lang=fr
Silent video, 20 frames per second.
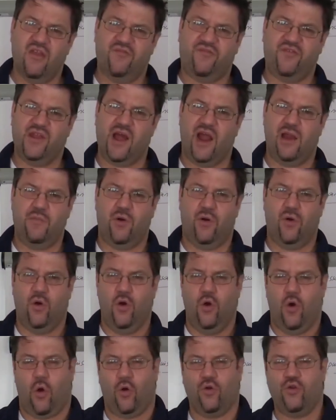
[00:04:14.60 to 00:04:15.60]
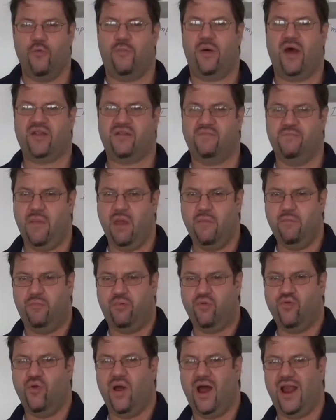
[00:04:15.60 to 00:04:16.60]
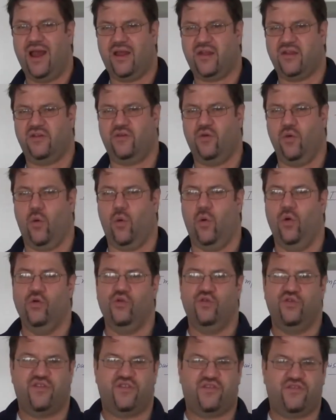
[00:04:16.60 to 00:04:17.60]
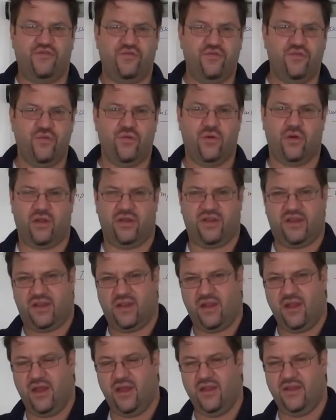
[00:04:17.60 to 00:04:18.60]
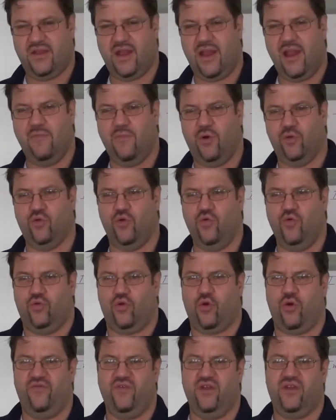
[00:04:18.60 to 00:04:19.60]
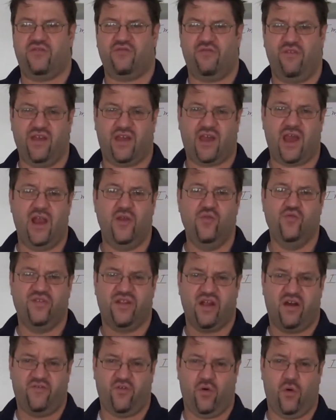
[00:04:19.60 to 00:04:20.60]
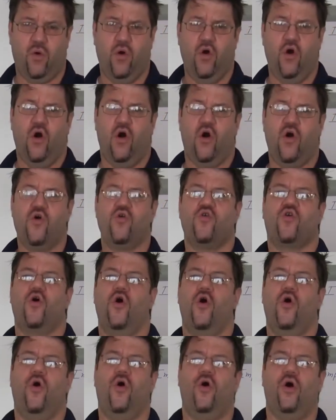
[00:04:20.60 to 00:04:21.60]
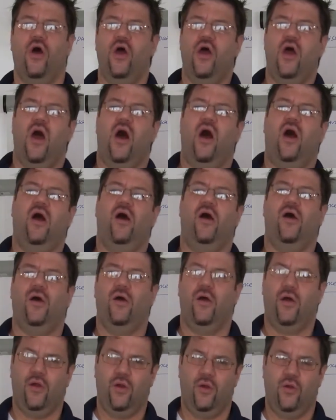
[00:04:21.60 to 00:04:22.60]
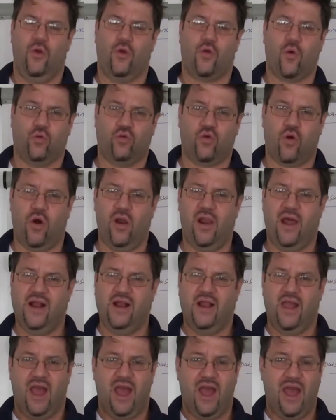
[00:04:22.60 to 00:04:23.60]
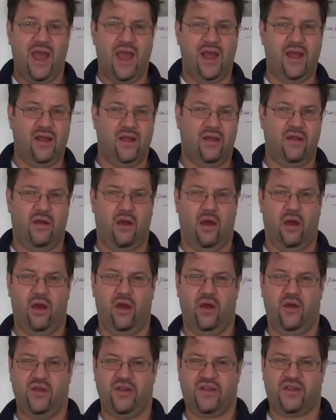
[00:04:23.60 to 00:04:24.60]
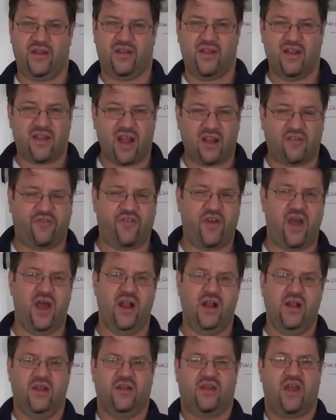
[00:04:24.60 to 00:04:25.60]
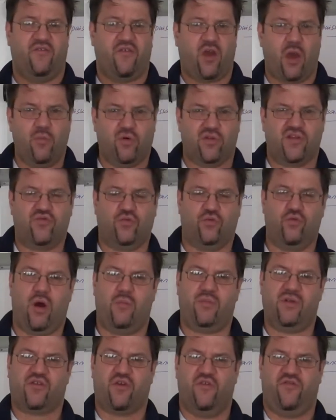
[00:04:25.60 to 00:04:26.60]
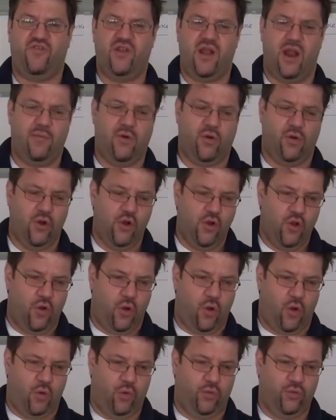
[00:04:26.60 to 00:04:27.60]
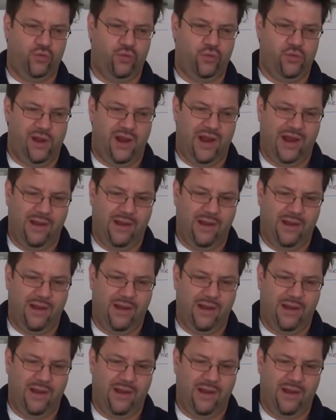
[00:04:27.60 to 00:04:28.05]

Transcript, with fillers: et finalement, on ne passe même plus à l'action sur ces éléments de notre vie sur lesquels nous avons encore euh, le contrôle. Et euh, cet état de fait qui est vraiment sournois parce que finalement, on,